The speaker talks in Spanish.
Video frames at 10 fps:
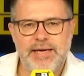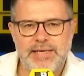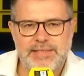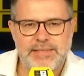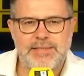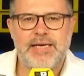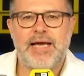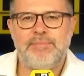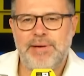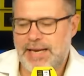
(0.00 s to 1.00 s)
y que se estén
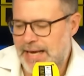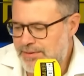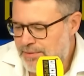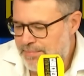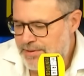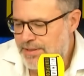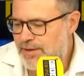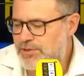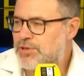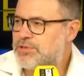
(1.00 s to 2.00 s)
ahí peleando, pero si
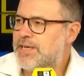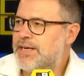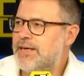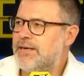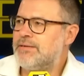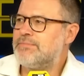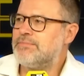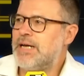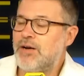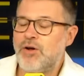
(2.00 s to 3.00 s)
los dos
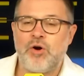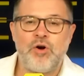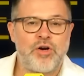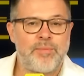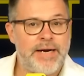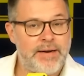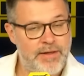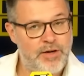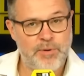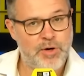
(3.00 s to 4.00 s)
tienen el color
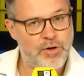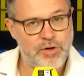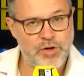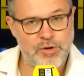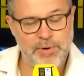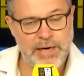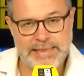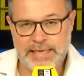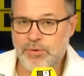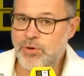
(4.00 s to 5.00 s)
verde como color
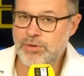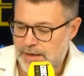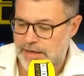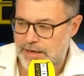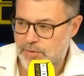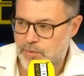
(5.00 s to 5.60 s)
corporativo y